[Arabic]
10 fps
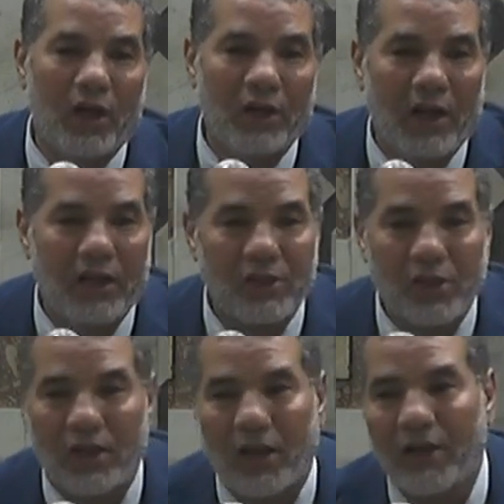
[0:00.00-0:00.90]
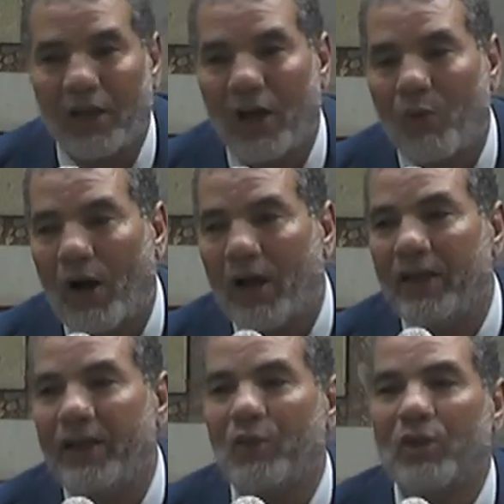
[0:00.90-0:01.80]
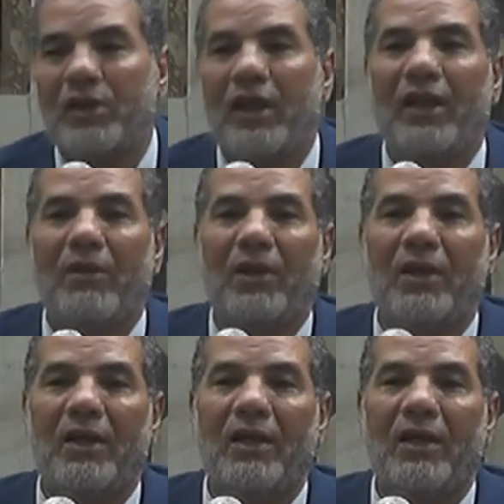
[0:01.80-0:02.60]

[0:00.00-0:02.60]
الله صلى الله عليه وسلم